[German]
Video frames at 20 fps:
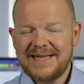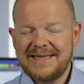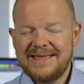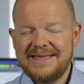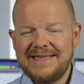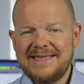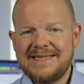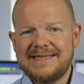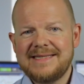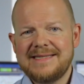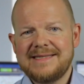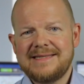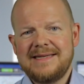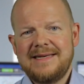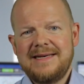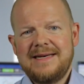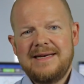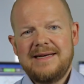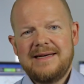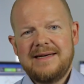dieses,
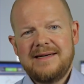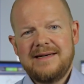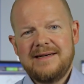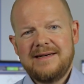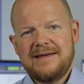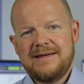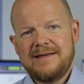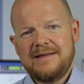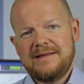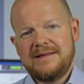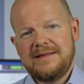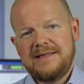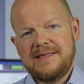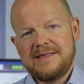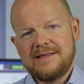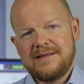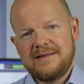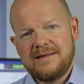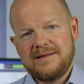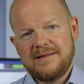äh,
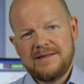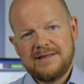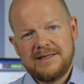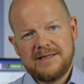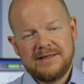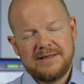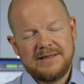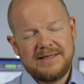dieser,